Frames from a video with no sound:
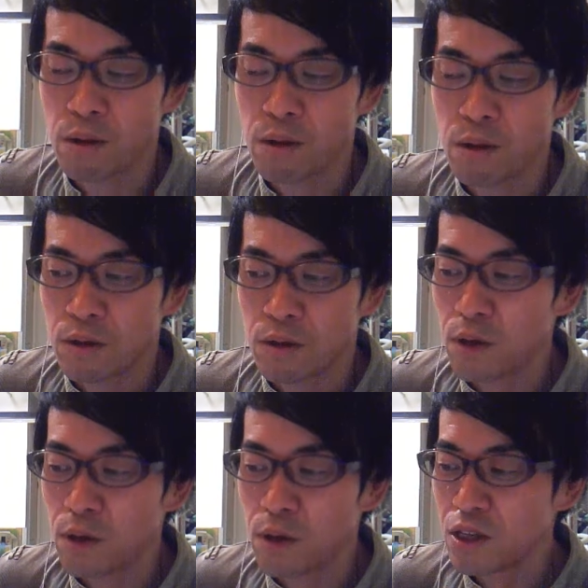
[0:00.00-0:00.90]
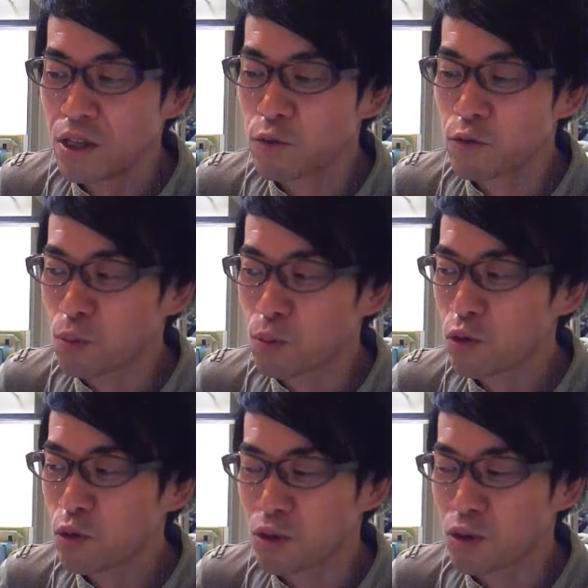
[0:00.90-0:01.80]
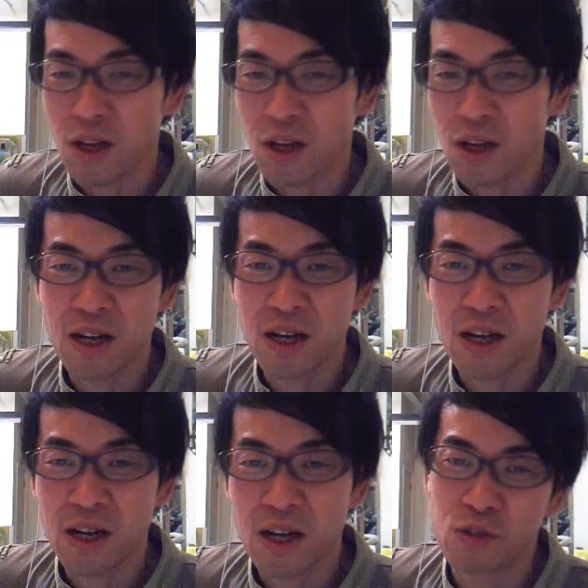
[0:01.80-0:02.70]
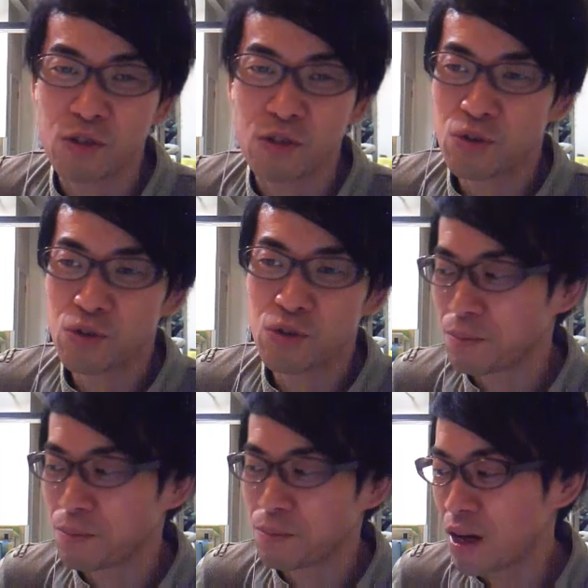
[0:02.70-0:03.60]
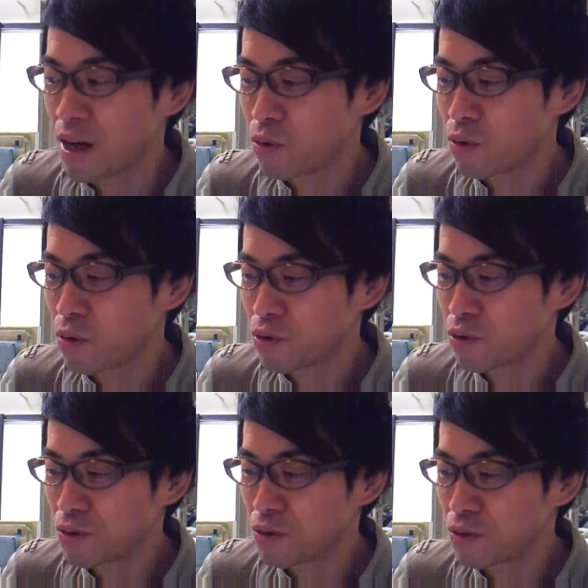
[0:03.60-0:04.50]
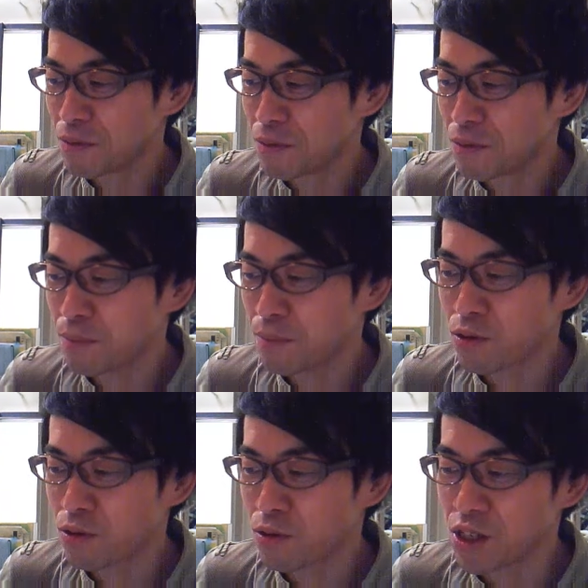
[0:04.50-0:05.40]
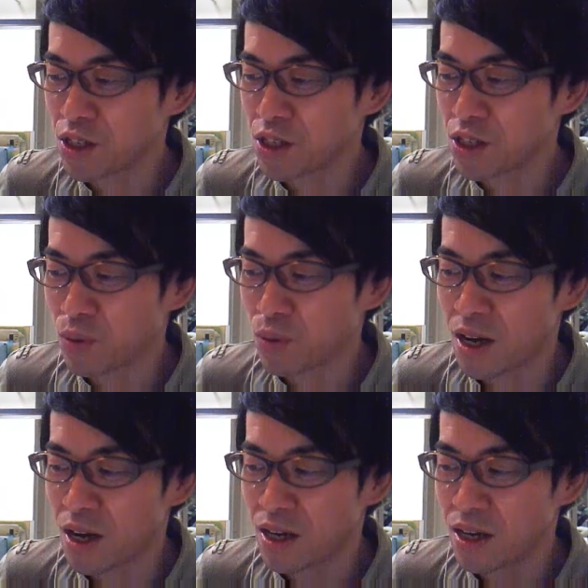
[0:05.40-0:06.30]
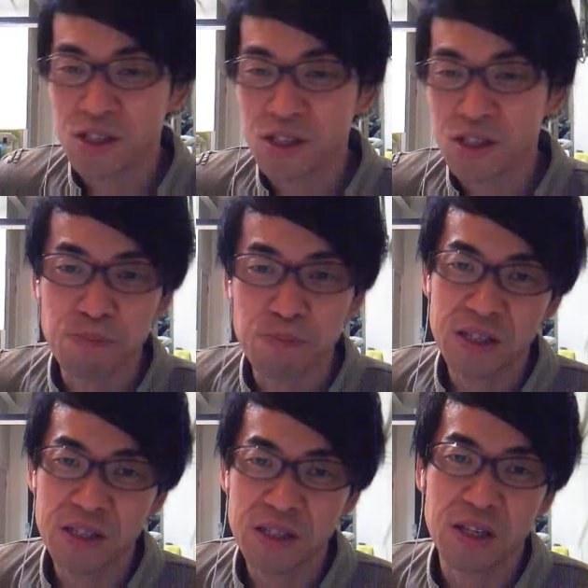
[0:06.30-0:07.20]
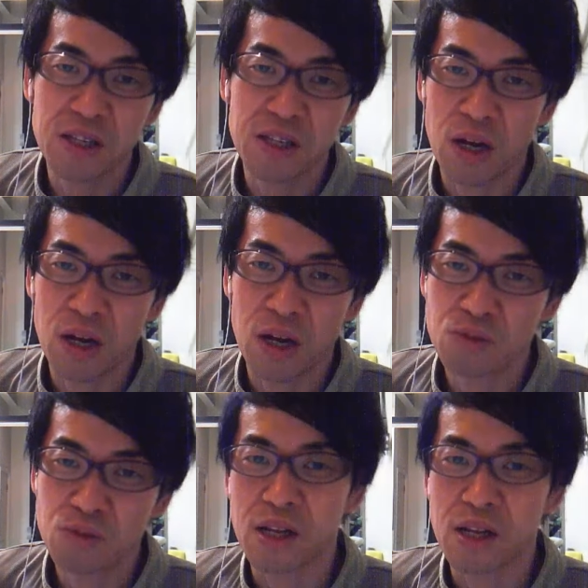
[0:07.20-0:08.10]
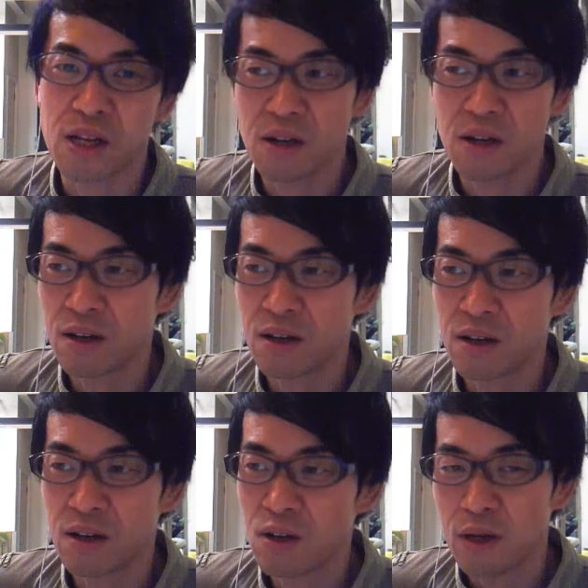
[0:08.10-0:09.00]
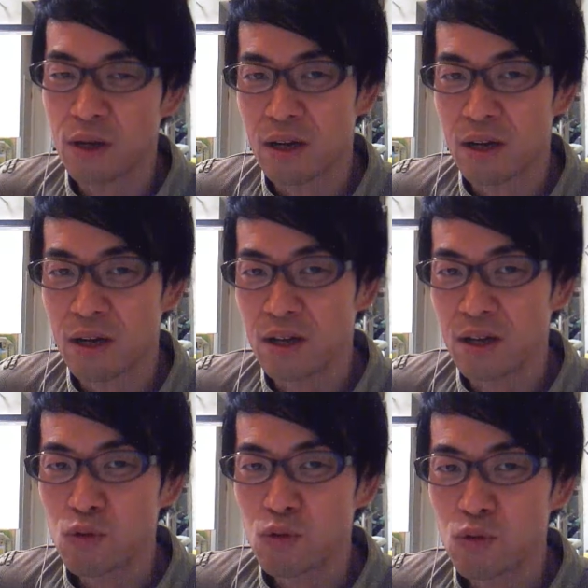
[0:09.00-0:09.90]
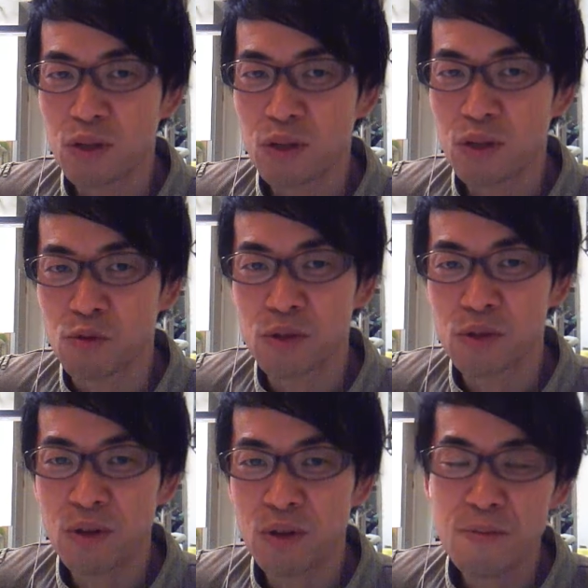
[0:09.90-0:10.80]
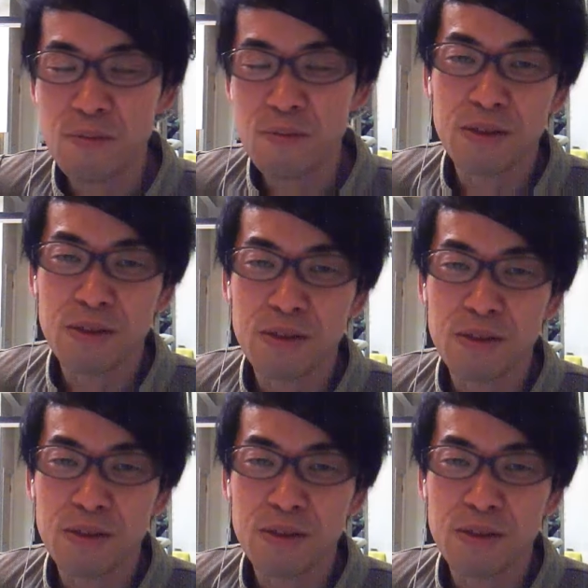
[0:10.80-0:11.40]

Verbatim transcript: やっぱり何でもちょ物事ってなんかそういうまあこういうパクリにしろなんか失敗したりとかするじゃないですか。だからそういう時だったらもう素直に謝って